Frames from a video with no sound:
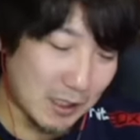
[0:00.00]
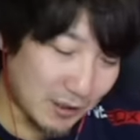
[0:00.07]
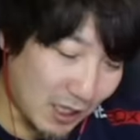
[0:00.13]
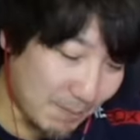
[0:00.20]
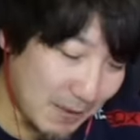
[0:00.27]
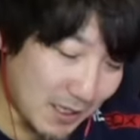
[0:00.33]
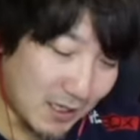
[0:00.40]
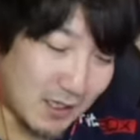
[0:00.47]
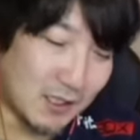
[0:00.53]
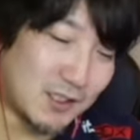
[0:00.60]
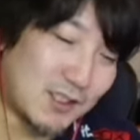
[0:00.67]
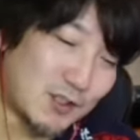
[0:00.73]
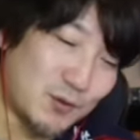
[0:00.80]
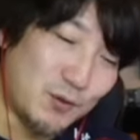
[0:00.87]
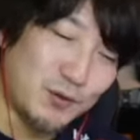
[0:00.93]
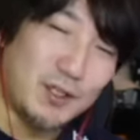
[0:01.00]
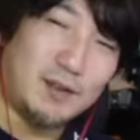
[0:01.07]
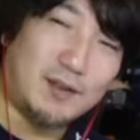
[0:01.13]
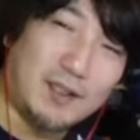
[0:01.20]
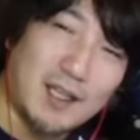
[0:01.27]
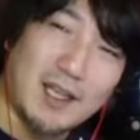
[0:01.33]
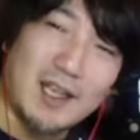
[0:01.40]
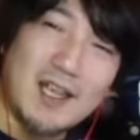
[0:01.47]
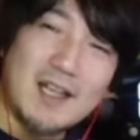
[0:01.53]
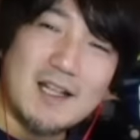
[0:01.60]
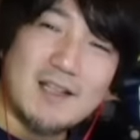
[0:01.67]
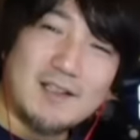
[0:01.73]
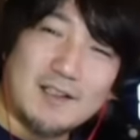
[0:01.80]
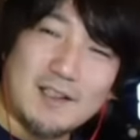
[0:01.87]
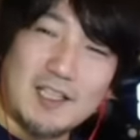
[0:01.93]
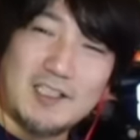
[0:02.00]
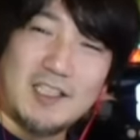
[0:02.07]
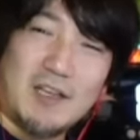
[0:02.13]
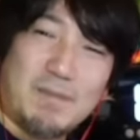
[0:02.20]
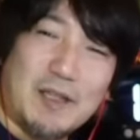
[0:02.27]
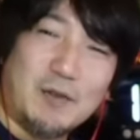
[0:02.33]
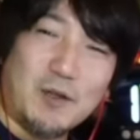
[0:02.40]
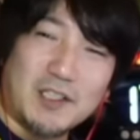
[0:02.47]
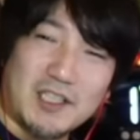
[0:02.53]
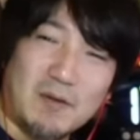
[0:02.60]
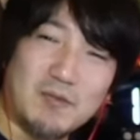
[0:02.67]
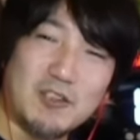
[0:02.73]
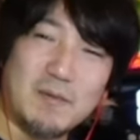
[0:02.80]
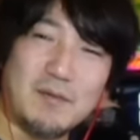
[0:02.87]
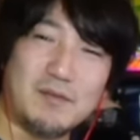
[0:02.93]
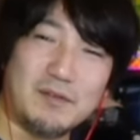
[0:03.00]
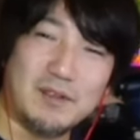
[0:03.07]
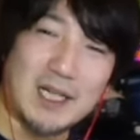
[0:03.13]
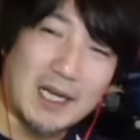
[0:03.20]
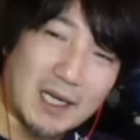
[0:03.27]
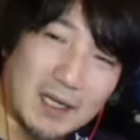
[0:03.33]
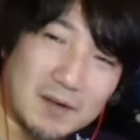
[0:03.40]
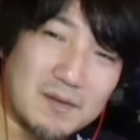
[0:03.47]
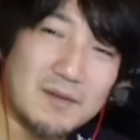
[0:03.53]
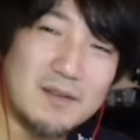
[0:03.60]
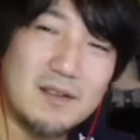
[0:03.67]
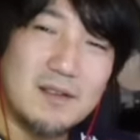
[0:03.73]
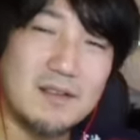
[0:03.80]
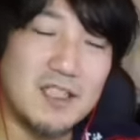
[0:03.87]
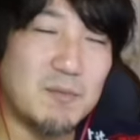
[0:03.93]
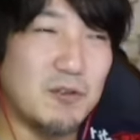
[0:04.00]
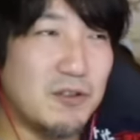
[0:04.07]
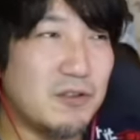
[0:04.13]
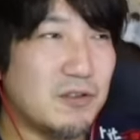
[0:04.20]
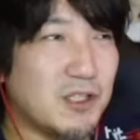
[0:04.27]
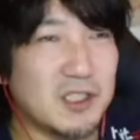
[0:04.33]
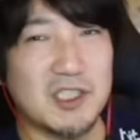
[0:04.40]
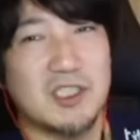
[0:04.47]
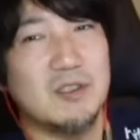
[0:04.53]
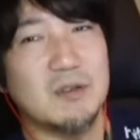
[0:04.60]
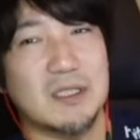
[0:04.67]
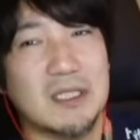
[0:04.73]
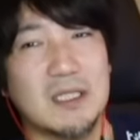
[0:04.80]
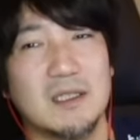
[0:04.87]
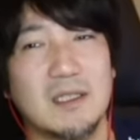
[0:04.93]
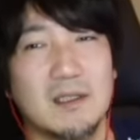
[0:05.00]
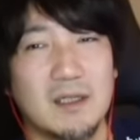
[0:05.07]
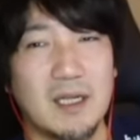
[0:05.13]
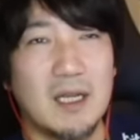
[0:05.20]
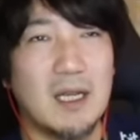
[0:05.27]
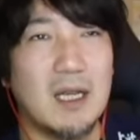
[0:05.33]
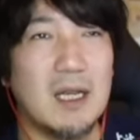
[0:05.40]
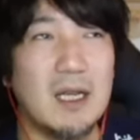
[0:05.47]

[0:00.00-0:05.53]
ためから突っ込んでって立ち台パンとかシャームチュ振るだけなのでも竜には地上戦があったんでね